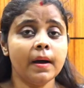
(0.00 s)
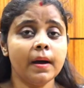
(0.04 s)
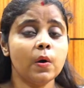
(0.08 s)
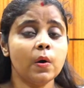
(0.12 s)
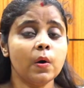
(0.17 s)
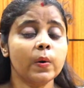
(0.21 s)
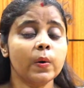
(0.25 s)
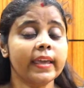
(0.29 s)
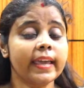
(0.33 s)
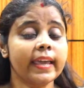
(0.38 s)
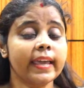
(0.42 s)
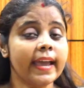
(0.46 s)

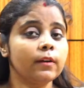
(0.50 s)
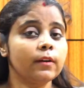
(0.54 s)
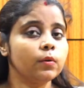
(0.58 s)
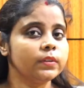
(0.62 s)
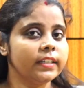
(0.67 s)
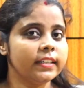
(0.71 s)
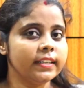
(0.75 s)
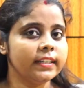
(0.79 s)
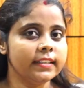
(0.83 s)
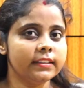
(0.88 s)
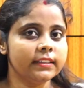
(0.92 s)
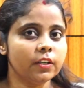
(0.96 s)
বিবাহ কেন
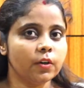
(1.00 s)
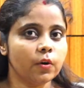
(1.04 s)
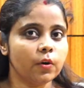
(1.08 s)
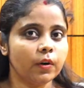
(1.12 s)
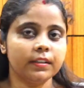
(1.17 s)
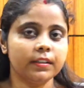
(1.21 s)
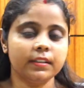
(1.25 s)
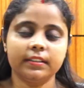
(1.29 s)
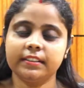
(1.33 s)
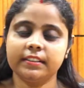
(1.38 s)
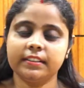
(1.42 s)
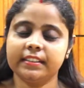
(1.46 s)
দেরিতে
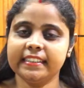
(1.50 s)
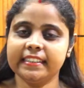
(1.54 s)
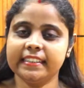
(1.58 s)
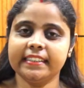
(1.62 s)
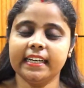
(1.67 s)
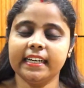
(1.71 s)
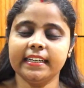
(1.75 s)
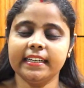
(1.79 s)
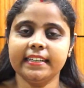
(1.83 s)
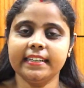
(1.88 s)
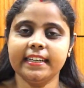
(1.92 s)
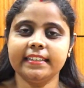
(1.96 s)
হয়
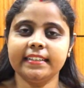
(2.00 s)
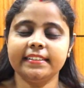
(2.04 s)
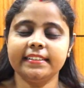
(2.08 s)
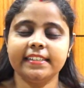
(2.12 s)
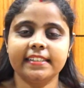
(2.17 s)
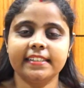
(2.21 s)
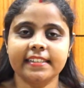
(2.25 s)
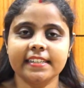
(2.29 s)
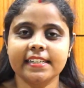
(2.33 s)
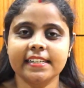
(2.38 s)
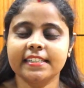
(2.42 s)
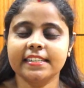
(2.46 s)
সেটা নিয়ে
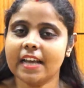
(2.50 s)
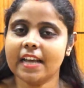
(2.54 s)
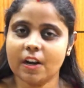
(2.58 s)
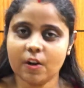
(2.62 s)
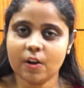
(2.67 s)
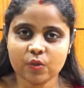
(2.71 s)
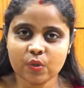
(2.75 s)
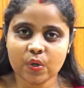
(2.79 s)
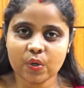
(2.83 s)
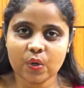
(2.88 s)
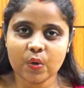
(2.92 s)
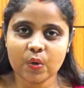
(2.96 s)
ডিটেলসে
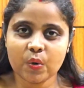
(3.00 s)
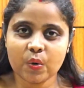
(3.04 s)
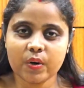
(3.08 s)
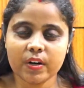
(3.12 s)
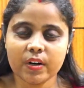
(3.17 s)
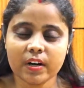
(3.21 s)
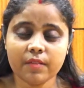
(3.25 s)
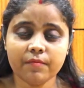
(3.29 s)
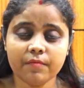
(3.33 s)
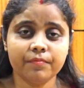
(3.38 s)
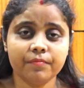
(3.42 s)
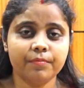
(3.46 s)
আলোচনা
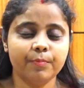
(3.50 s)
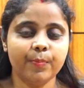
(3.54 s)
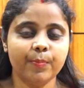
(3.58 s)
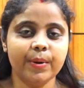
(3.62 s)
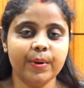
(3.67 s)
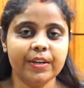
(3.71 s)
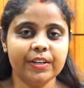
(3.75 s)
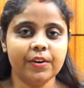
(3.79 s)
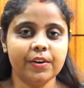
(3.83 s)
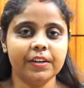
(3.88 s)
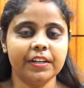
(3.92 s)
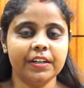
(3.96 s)
করলাম
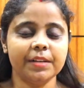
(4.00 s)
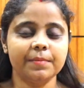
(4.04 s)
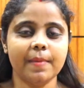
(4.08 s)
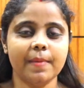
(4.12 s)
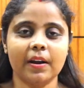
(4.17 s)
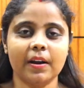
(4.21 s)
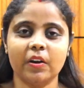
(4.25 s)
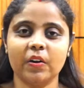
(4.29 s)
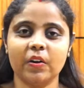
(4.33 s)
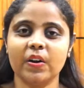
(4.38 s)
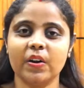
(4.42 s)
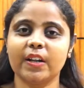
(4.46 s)
ভিডিওটি
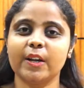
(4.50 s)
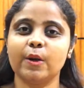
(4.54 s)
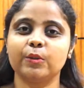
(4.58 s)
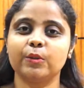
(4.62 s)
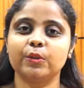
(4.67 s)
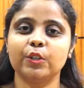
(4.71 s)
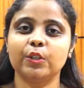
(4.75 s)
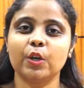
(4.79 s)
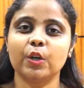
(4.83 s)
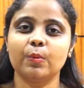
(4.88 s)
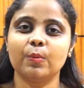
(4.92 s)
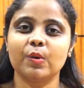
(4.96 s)
ভালো
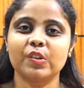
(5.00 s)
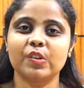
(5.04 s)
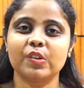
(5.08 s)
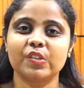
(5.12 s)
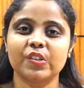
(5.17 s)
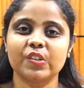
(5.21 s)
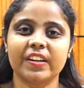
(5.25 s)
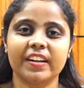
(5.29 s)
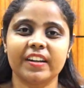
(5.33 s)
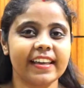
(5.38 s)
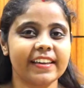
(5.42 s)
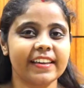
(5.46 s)
লাগলে অতি
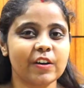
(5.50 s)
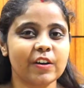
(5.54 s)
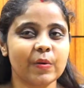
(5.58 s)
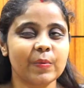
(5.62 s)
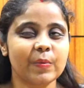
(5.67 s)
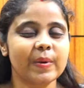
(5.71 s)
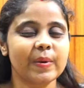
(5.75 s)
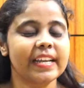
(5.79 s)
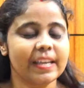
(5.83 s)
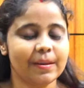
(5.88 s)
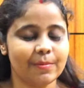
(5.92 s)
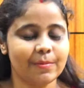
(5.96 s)
অবশ্যই লাইক
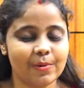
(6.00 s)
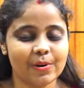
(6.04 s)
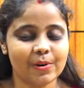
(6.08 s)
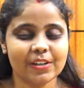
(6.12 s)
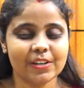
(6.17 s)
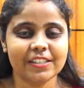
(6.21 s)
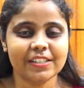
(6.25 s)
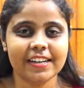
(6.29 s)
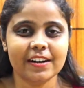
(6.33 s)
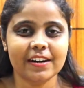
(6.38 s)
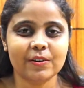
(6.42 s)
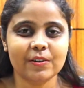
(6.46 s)
কমেন্ট
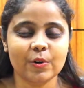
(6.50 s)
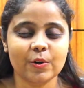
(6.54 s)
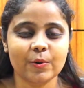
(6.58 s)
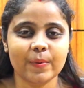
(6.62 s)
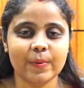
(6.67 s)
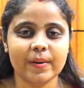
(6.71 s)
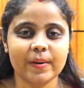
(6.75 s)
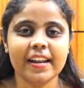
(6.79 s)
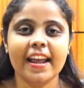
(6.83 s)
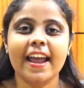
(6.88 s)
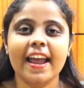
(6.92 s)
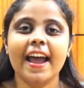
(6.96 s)
এবং শেয়ার
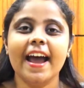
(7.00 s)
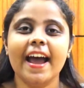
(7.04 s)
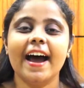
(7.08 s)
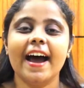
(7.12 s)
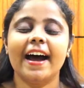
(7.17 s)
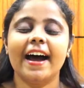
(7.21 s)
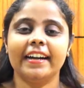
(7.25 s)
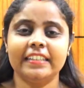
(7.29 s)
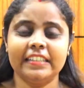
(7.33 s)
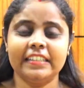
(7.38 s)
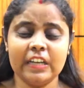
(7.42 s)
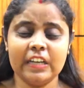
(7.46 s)
করবেন
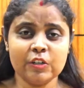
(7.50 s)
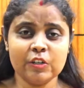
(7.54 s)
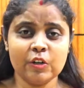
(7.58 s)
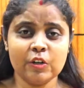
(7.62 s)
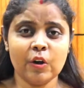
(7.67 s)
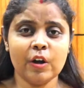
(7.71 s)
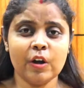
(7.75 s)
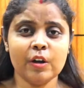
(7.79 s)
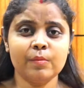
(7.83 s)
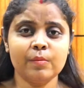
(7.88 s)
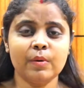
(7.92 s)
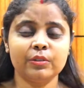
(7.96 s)
আর যে
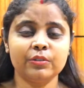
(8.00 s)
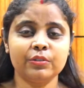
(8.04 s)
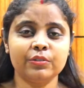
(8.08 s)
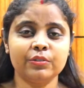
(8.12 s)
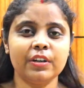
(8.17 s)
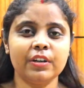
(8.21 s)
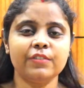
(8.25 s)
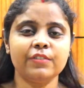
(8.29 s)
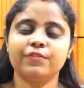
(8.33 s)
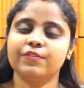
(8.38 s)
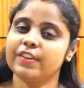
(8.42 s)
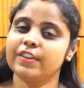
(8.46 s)
সকল
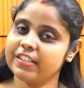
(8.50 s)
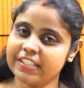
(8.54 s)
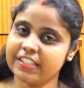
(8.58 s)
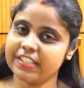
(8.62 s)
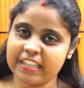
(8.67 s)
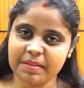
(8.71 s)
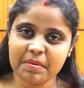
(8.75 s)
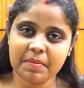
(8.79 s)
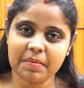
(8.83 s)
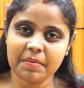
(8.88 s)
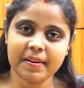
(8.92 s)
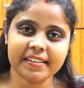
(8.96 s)
বন্ধুরা
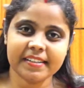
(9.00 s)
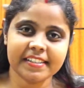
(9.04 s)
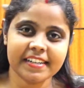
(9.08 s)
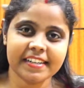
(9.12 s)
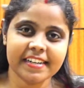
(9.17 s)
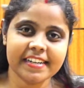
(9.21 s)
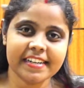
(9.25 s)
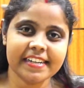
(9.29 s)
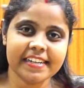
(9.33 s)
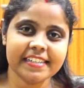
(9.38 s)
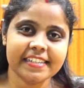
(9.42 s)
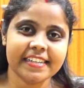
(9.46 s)
ফার্স্ট টাইম আমার
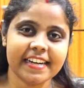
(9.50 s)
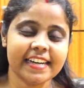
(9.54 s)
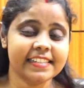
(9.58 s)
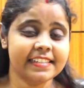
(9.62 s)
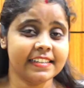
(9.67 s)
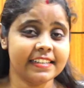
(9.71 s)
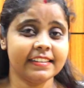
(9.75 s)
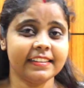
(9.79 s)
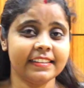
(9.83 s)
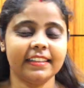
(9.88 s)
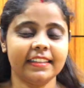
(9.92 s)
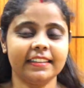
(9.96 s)
চ্যানেলে এসে
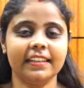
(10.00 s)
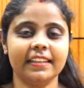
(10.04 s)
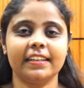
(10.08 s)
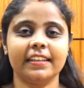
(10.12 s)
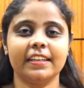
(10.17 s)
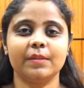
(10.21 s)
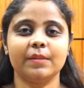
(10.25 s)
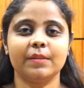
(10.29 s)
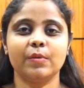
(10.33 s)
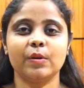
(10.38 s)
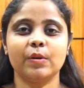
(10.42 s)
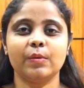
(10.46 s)
গেছেন
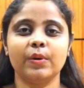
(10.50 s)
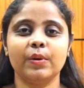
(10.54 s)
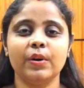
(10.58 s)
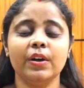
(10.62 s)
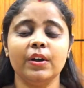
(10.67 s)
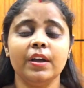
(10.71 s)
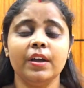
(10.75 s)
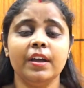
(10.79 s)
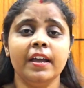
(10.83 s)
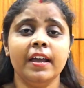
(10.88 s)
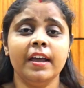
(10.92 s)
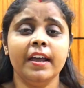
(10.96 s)
তাদেরকে
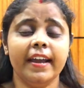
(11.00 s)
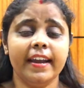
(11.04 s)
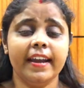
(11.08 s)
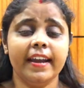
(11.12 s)
বলবো